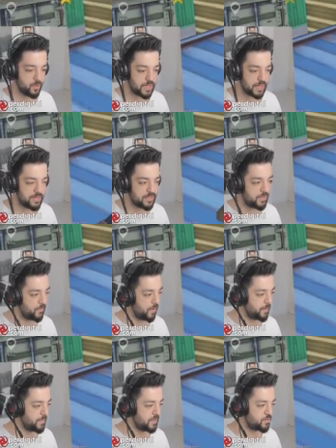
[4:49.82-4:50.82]
Özellikle
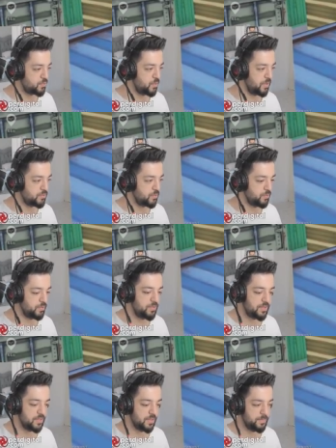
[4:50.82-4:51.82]
One Man Squad
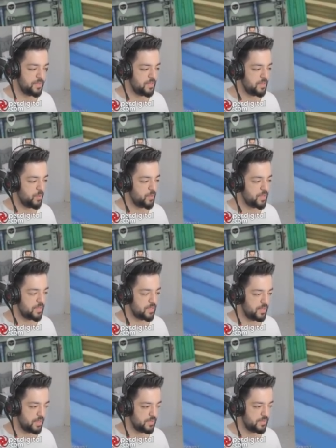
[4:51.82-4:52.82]
oyunlarında birine
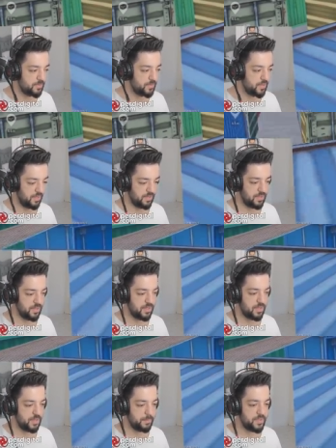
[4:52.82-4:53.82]
odaklandığımda,
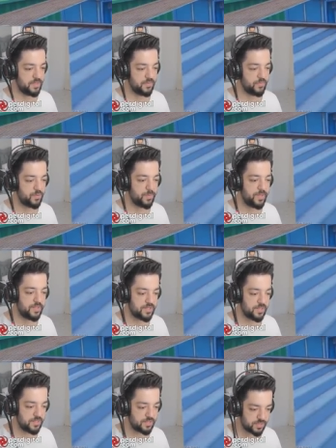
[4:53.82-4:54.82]
birini vurmaya
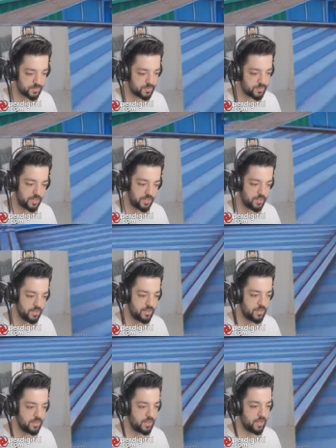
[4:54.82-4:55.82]
çalıştığımda
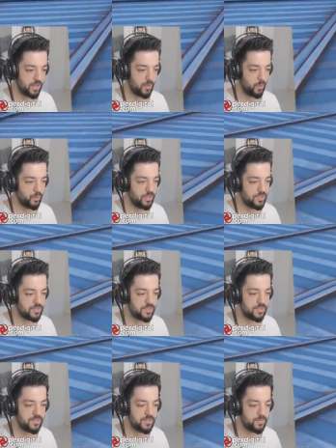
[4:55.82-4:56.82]
ee, onu
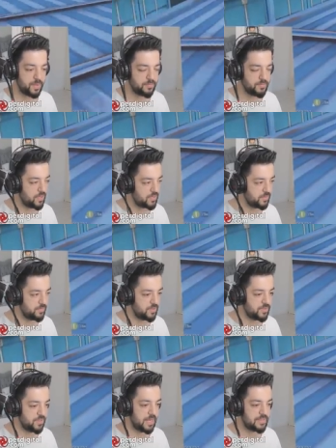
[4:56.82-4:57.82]
hızlı indirmem lazım
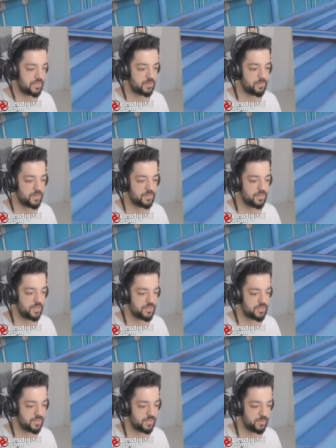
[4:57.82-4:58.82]
ki diğer takım
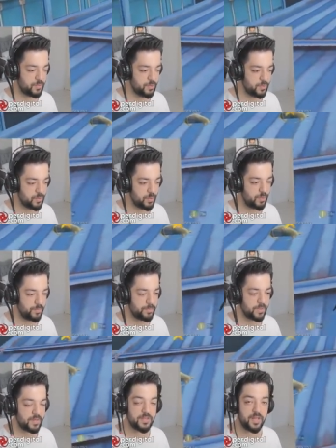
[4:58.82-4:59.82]
arkadaşları hani bunu
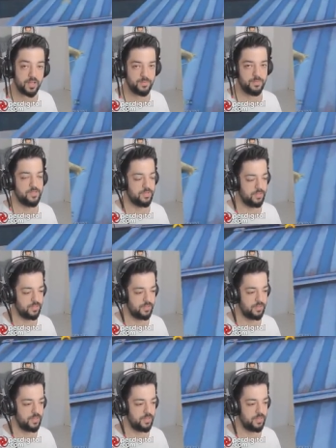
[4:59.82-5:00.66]
görüp bana dalmasın.